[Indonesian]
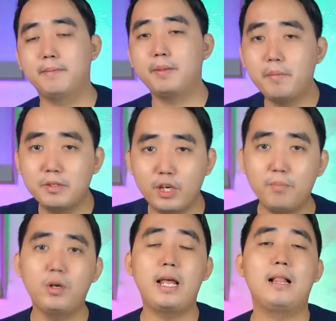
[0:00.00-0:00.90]
teman-teman masukin
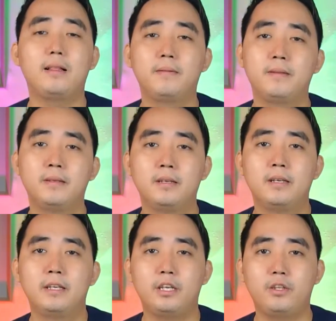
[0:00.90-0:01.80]
modal
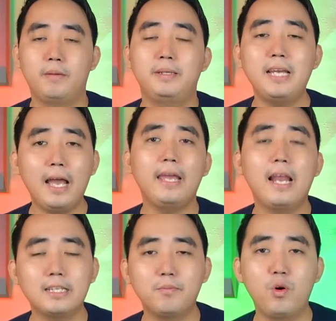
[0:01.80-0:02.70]
gitu ya. Bisa nggak
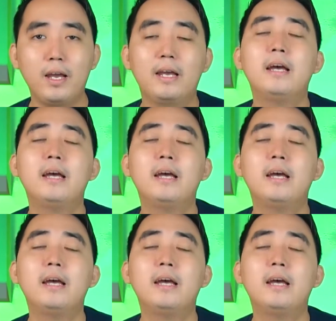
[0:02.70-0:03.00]
hilang semua?